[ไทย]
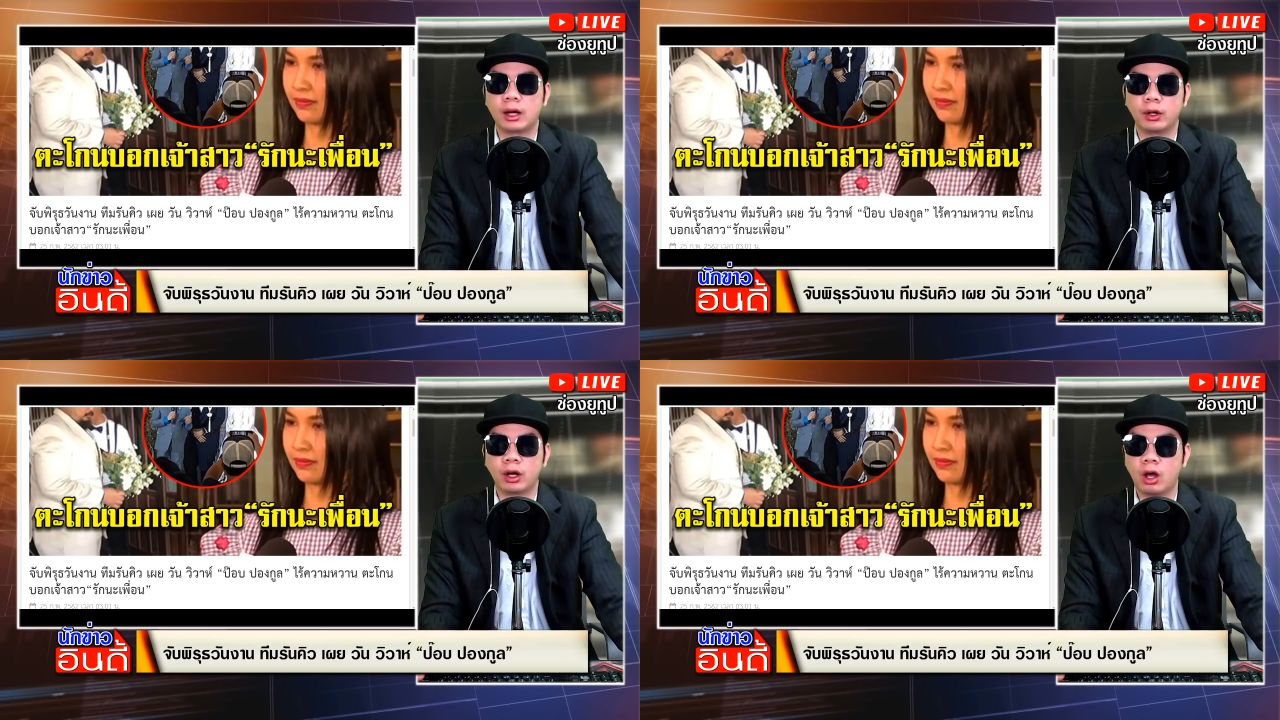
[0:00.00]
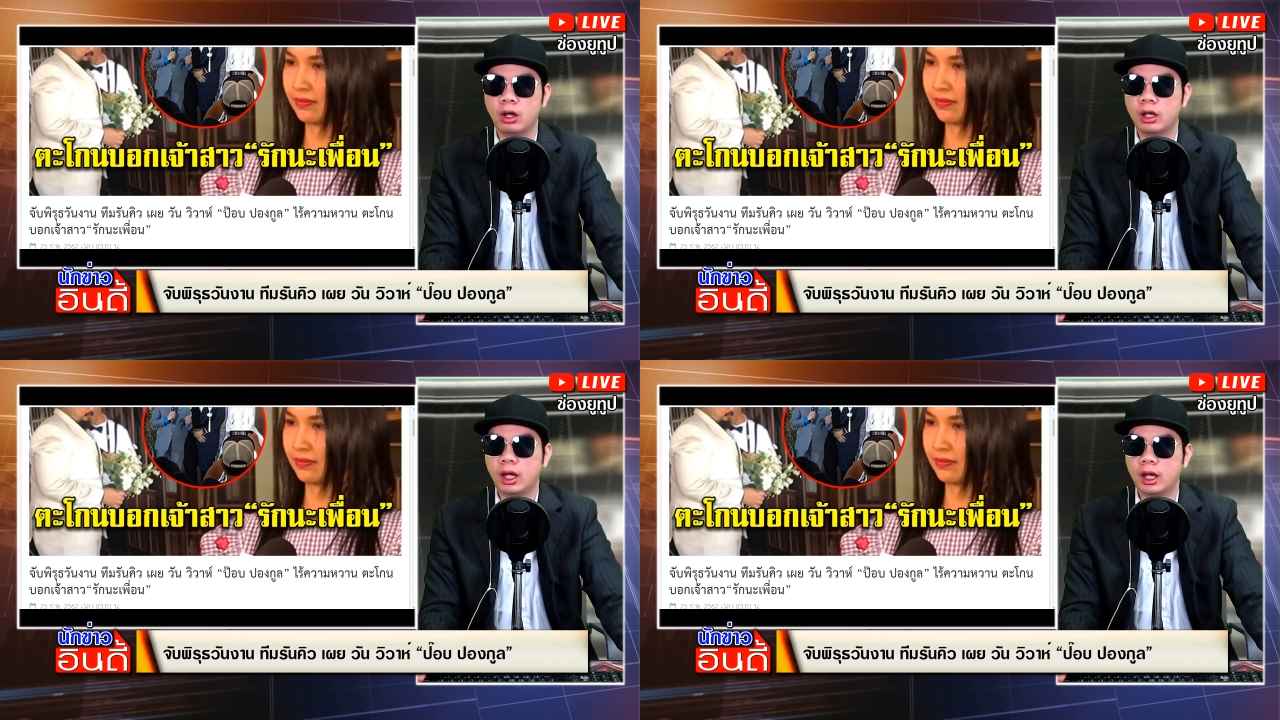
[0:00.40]
ญาตด้วย
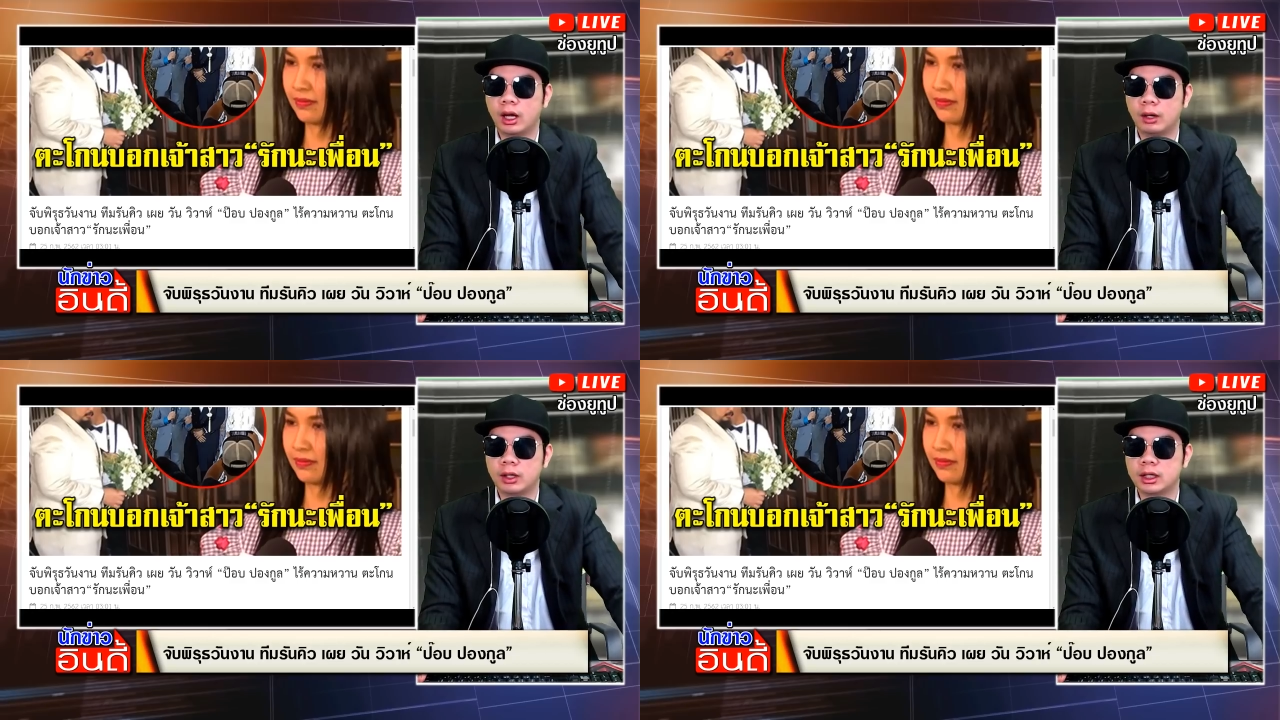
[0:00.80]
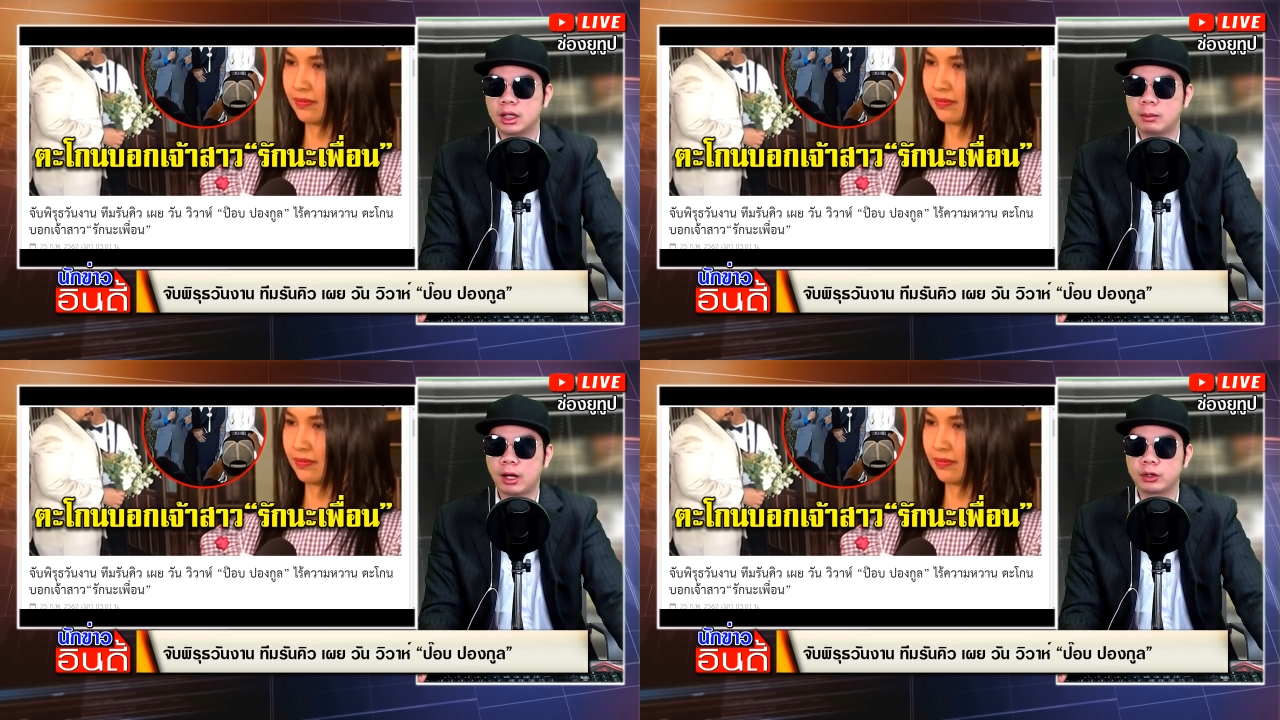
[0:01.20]
เนาะแล้ว
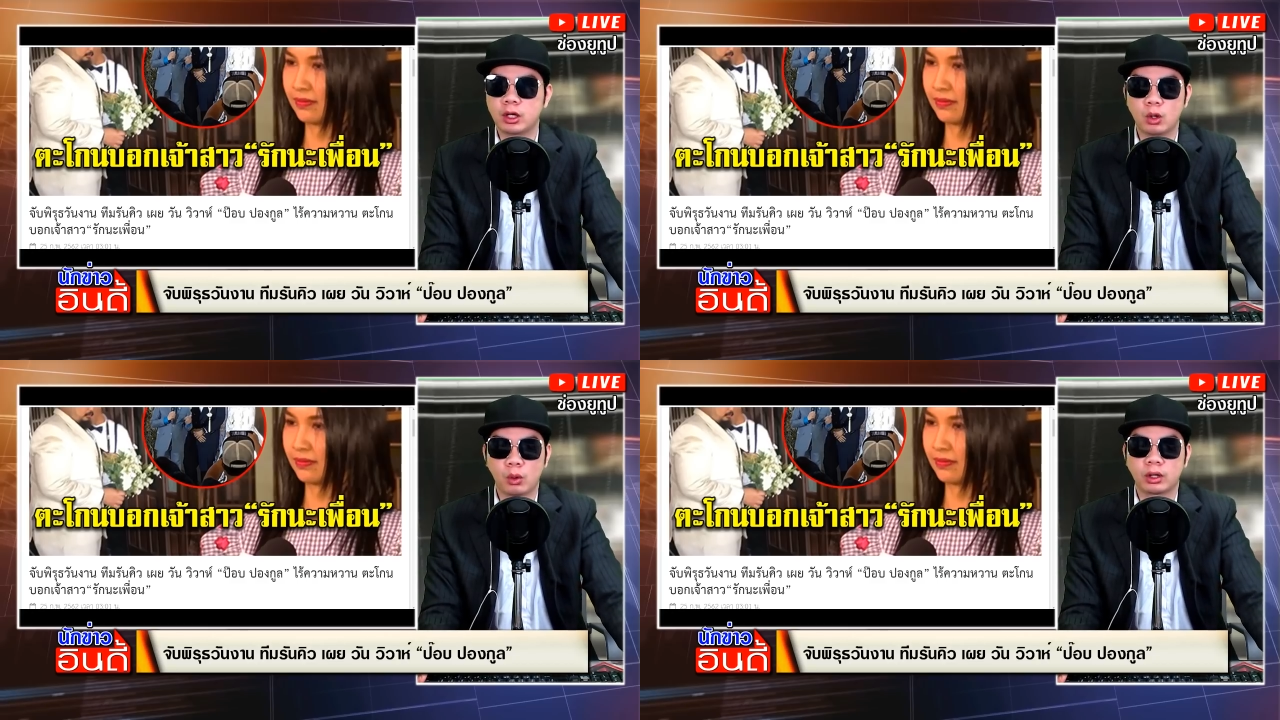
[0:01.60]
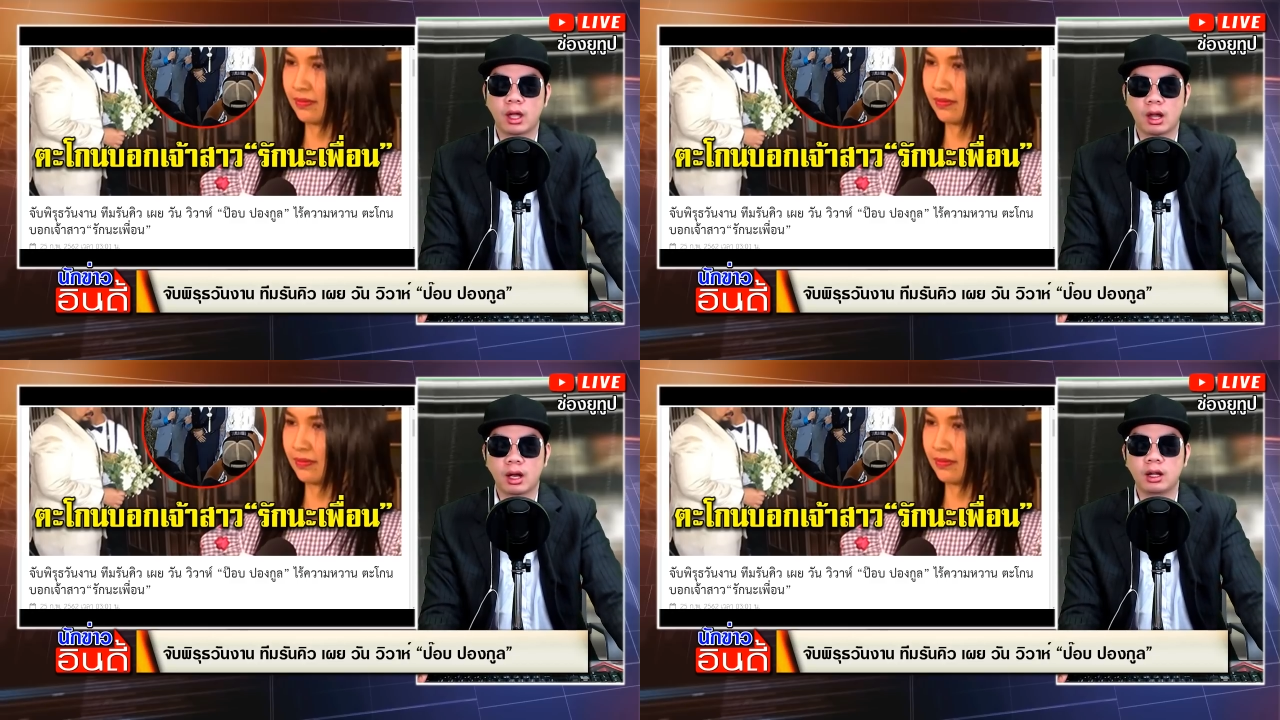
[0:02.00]
ลิงก์ที่มาก็จะอยู่
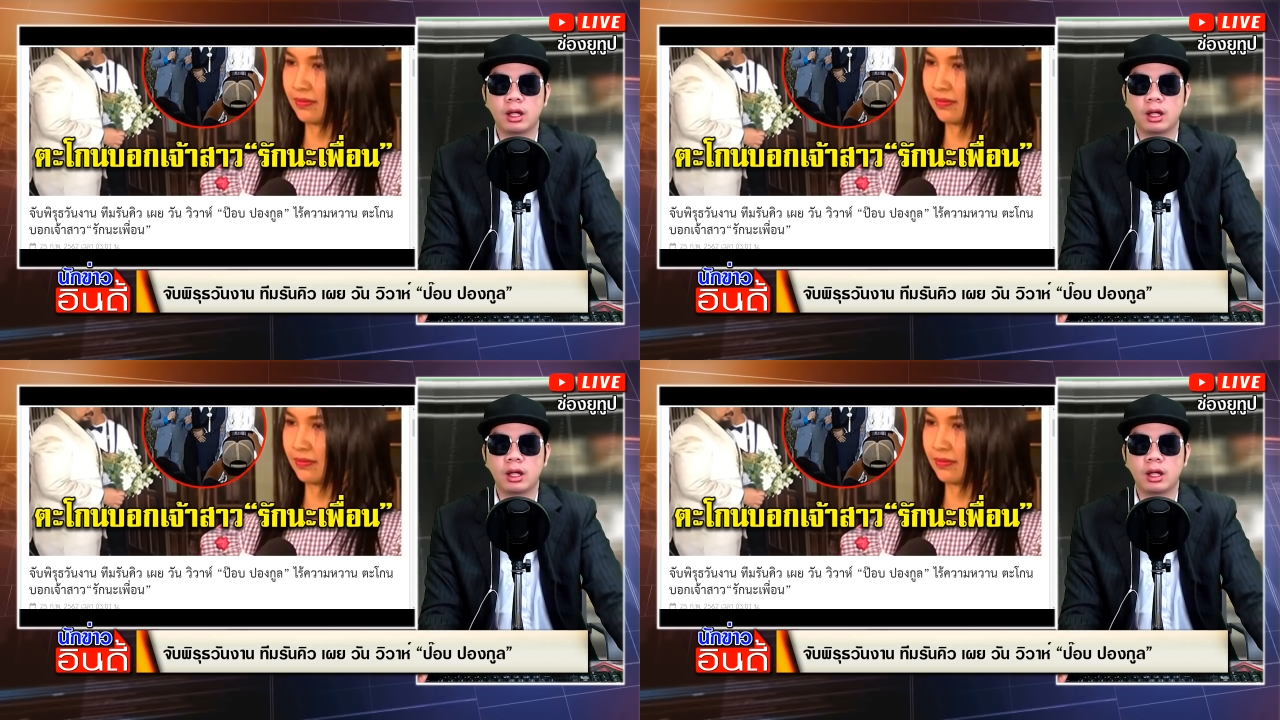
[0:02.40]
ใน